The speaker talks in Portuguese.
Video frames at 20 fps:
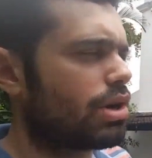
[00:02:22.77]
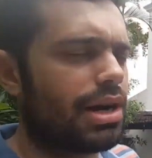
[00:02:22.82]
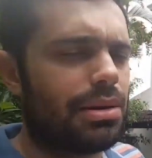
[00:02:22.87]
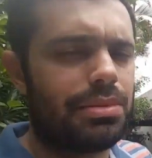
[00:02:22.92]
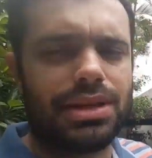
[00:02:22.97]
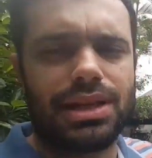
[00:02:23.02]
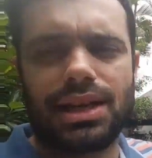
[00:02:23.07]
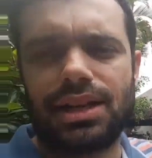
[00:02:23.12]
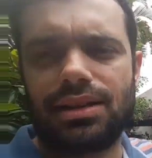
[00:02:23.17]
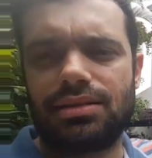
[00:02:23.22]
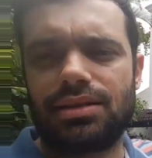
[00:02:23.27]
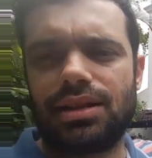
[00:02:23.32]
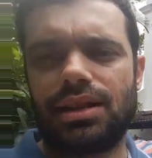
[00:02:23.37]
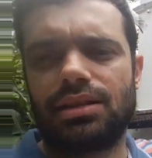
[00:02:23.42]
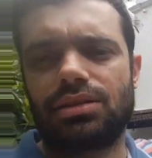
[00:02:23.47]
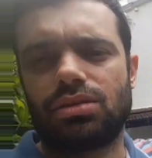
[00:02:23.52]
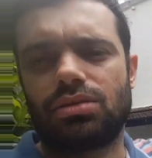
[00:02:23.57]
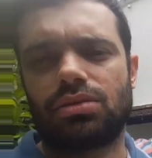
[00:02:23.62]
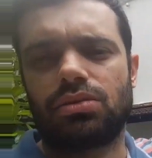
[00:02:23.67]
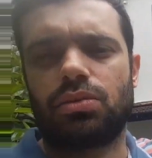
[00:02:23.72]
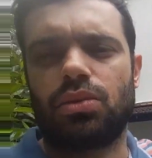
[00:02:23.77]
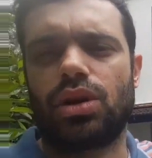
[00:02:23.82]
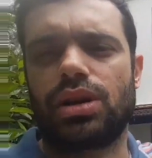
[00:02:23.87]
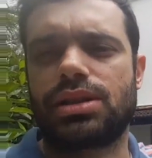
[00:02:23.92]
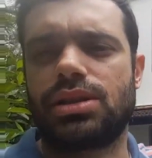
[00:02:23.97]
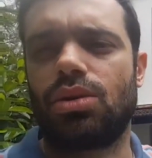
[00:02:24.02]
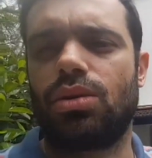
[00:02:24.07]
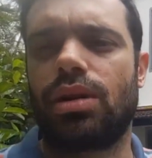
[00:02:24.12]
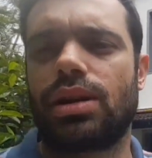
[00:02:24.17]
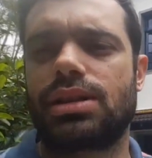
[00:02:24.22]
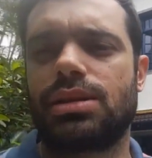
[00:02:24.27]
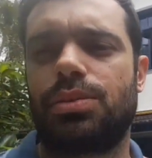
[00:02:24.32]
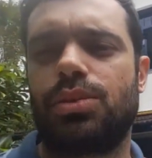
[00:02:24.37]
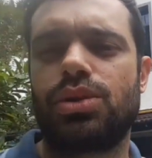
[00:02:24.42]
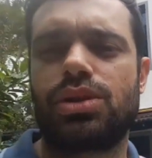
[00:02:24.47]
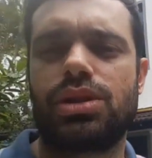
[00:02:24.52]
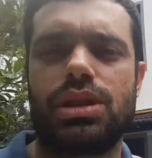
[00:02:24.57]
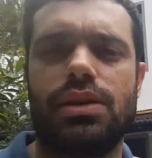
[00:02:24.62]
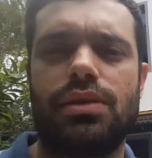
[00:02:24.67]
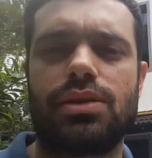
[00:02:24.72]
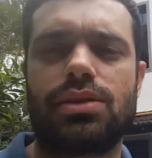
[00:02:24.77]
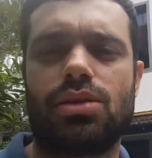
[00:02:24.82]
caminhar né, com a maior segurança possível.